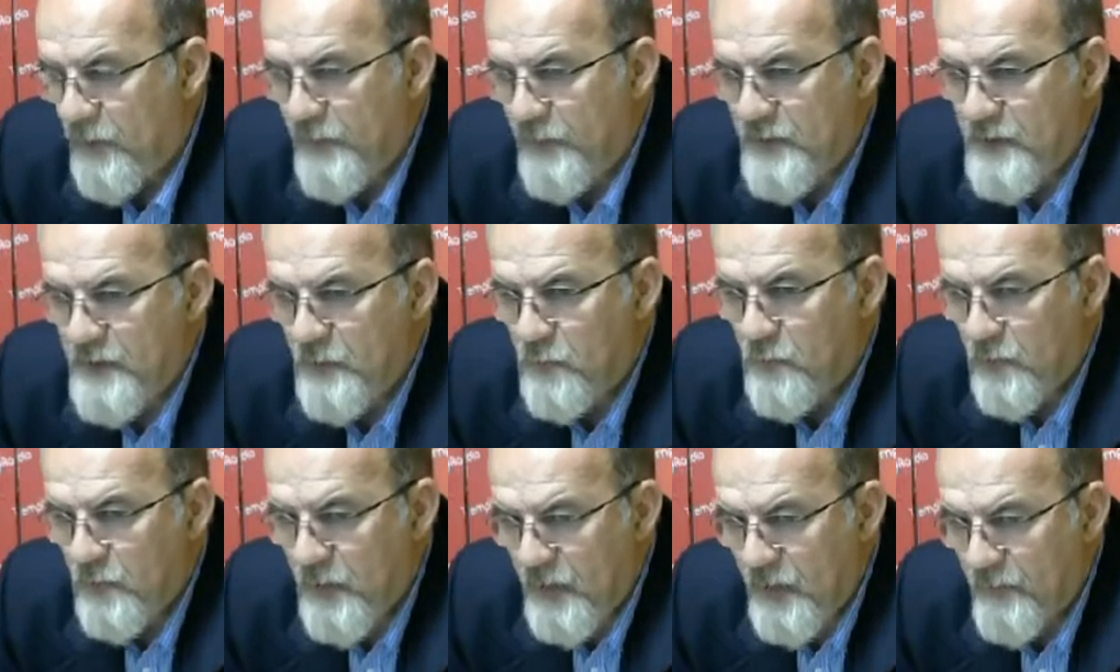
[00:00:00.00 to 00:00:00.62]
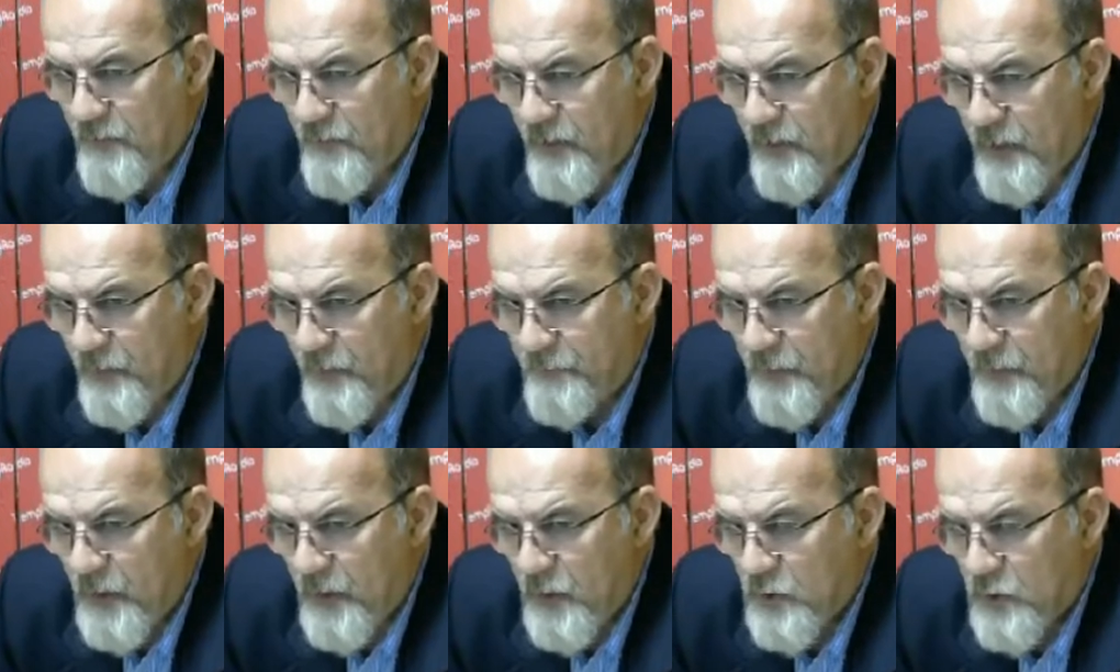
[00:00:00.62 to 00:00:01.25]
facendo leva
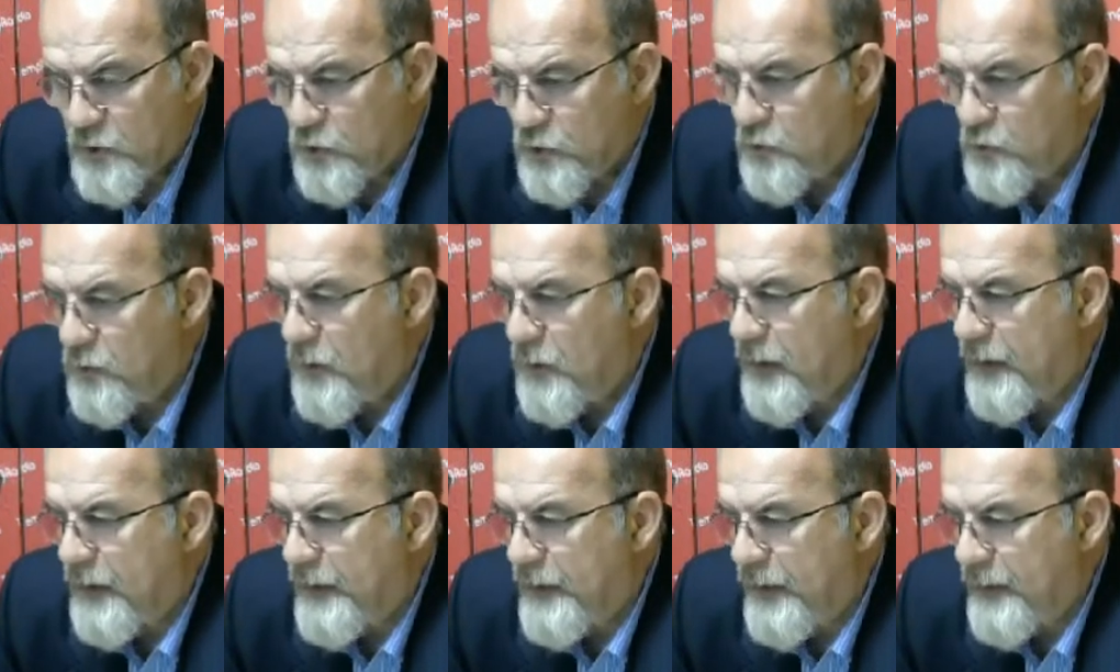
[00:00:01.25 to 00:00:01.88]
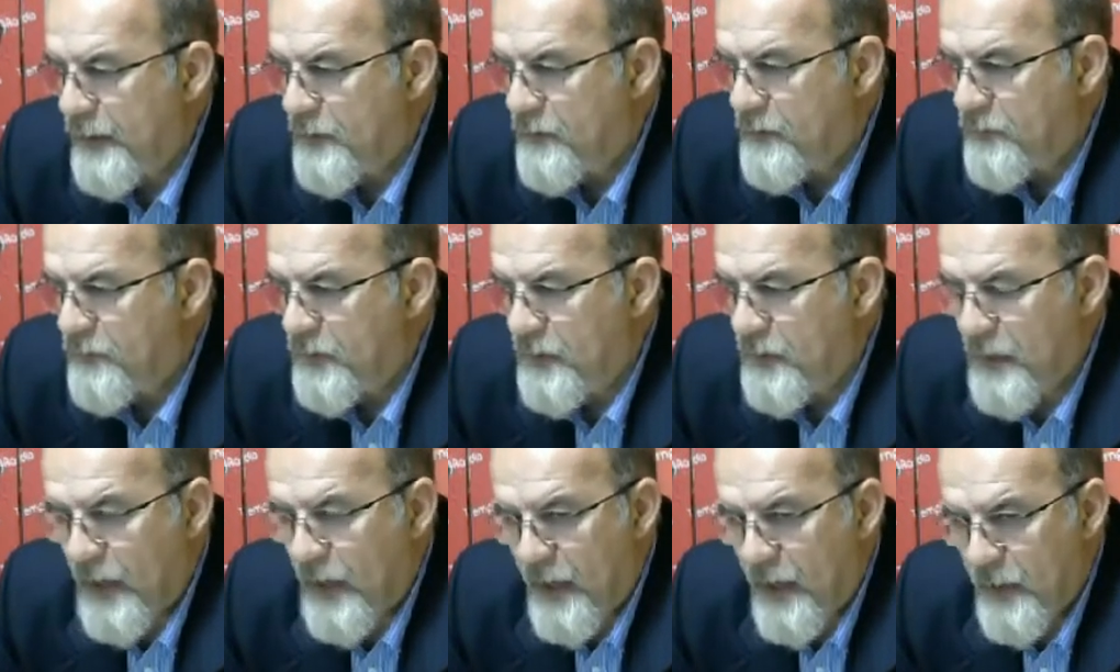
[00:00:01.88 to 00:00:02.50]
sulla
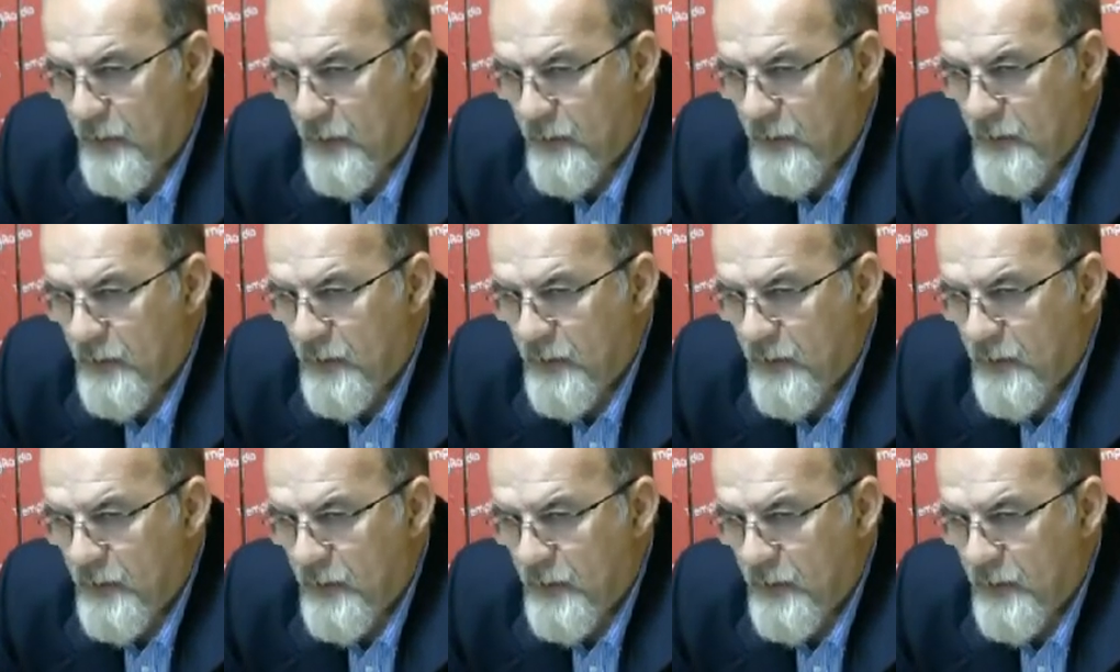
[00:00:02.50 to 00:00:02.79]
creatività,